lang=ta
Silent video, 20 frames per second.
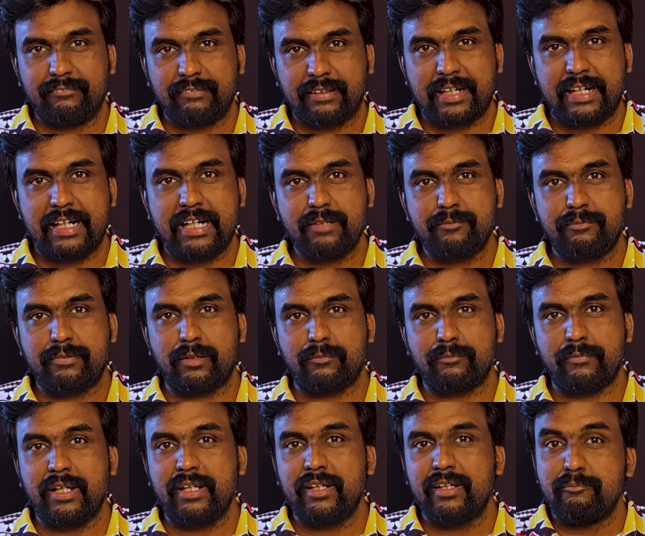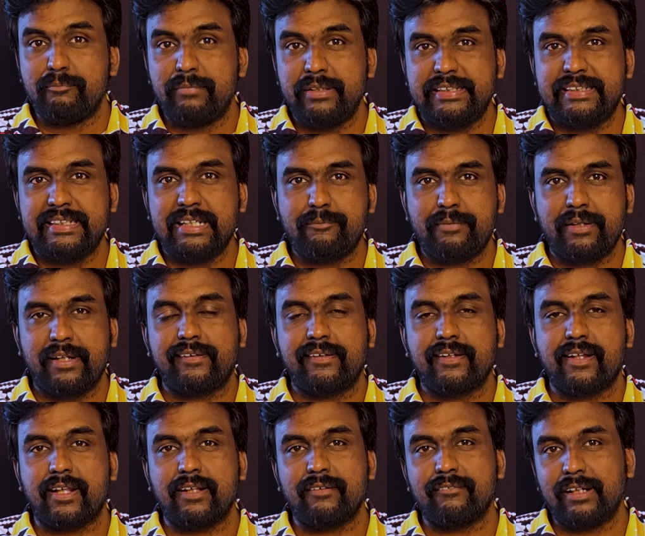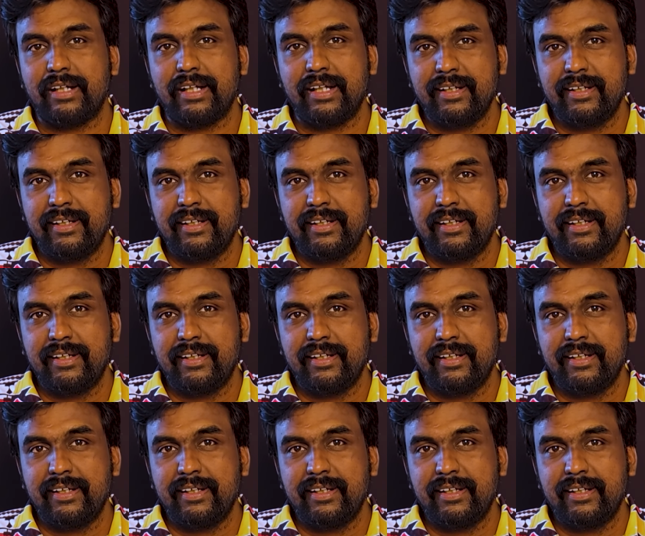இவங்க ரெண்டு பேருமே பிஜேபியை சேர்ந்தவங்க